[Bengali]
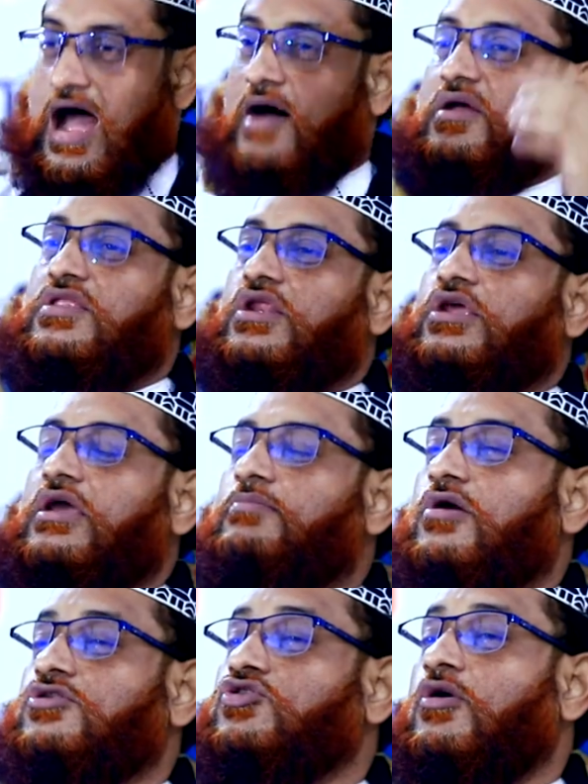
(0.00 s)
আমাদেরকে
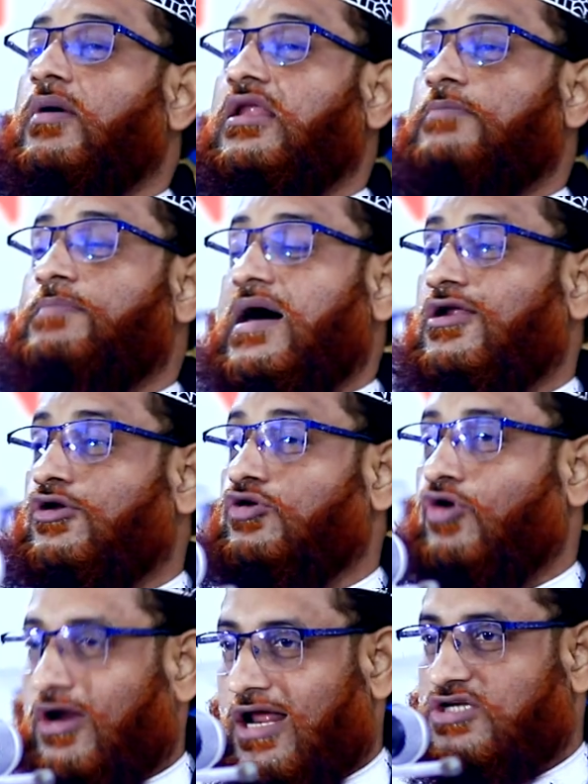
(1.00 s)
বর্তমানে পালন
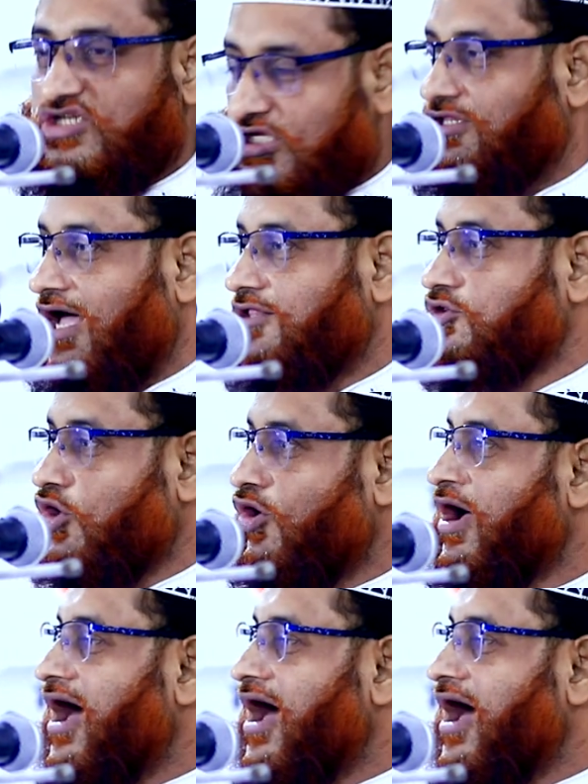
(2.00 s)
করার সিদ্ধান্ত